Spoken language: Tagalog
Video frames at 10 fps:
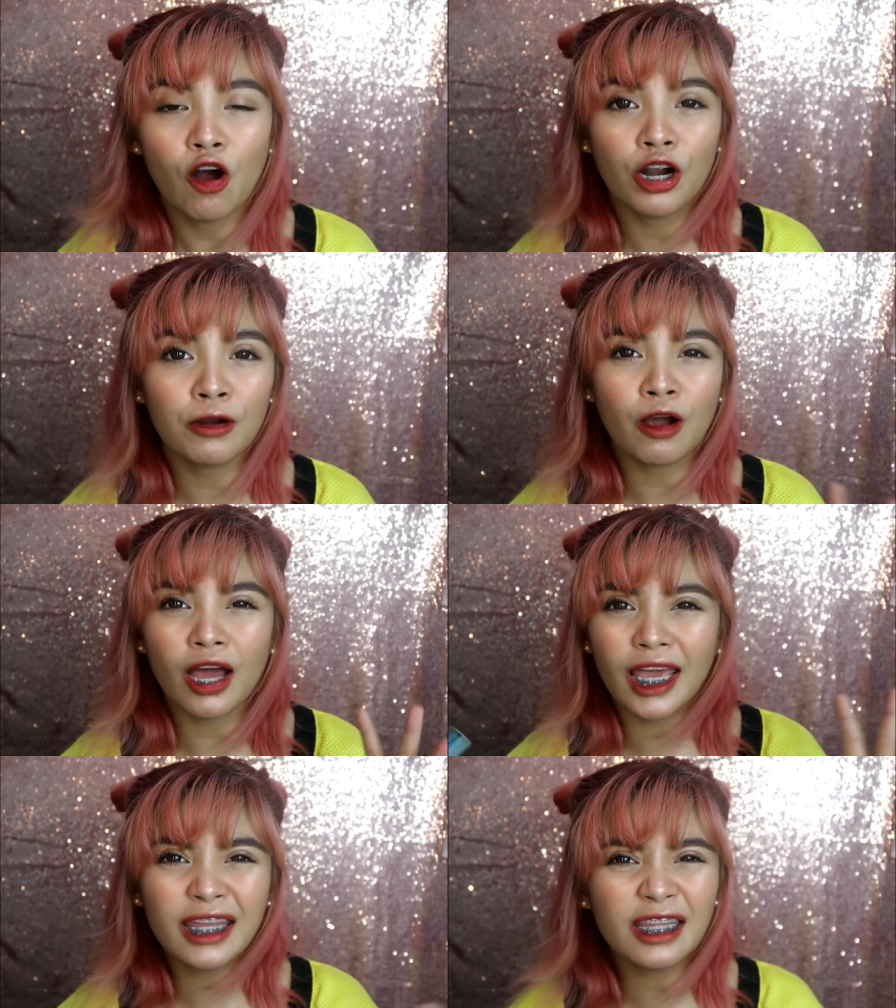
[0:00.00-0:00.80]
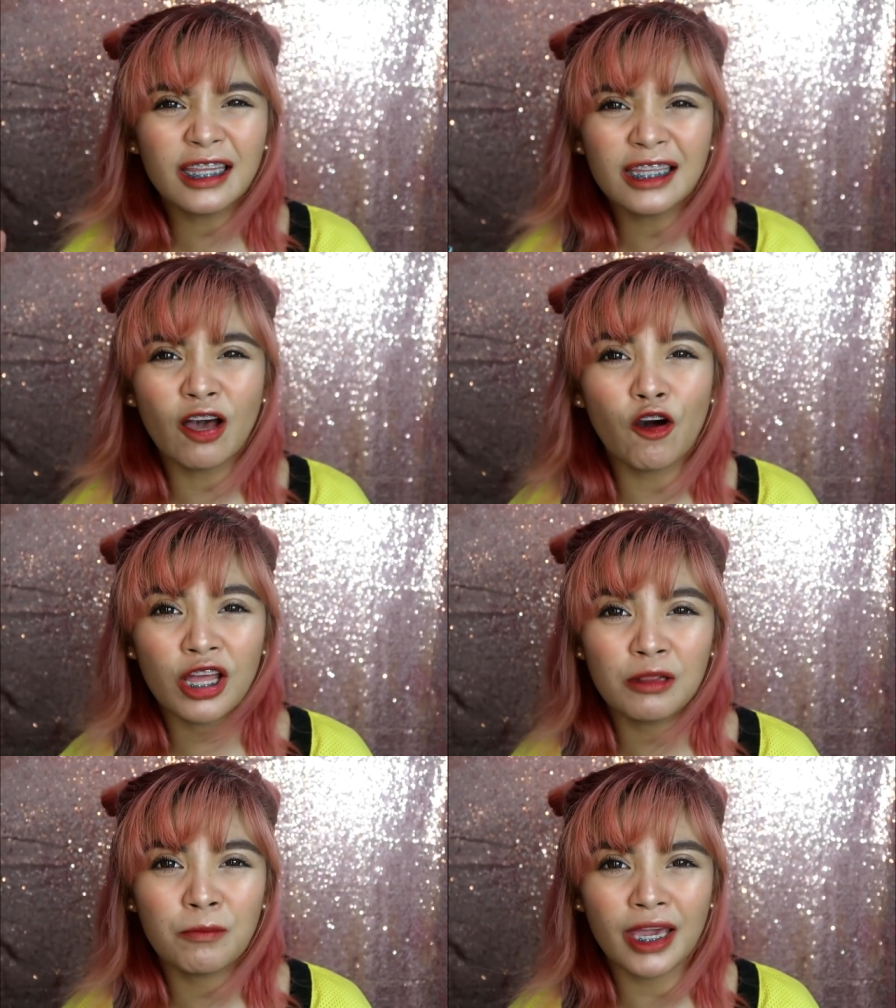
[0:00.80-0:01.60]
or anything na
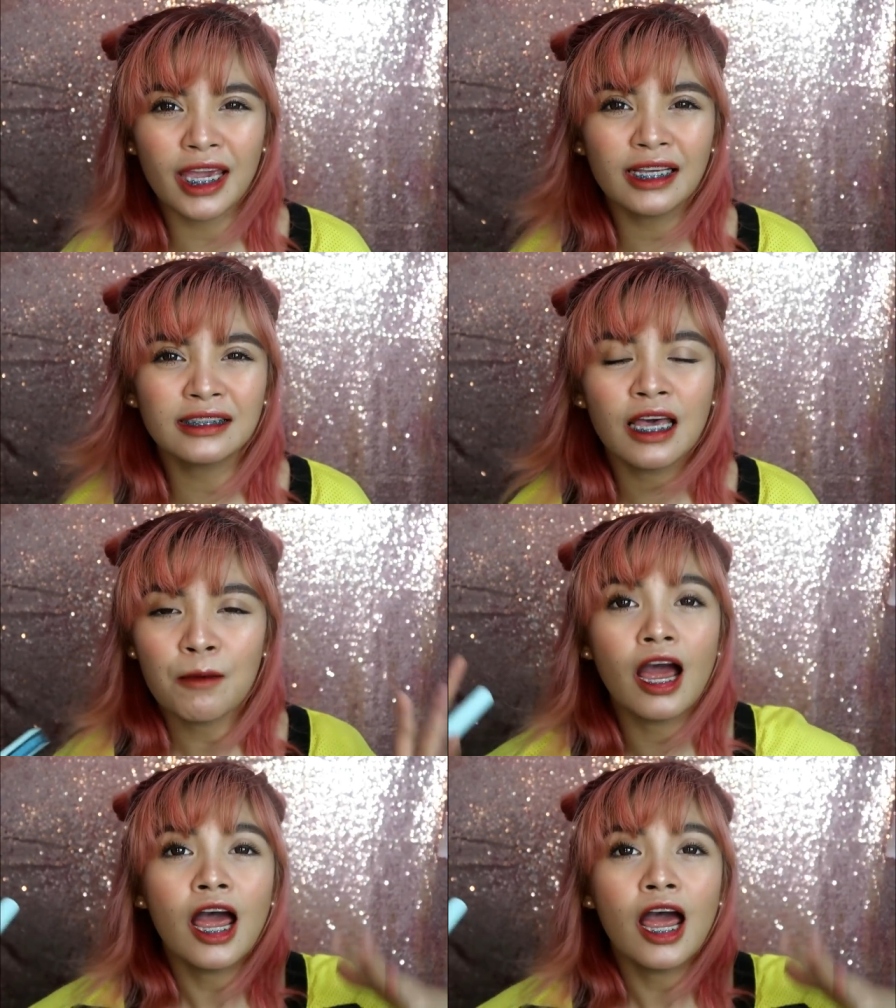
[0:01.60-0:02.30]
oil-based